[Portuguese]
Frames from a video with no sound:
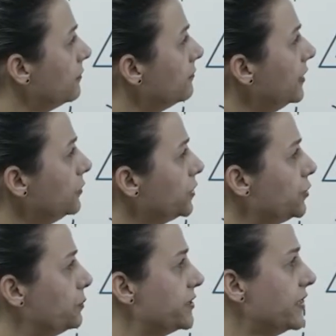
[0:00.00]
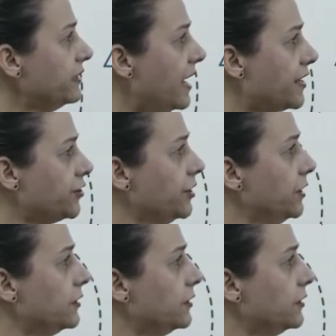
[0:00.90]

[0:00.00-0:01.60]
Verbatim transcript: valor de porcentagem.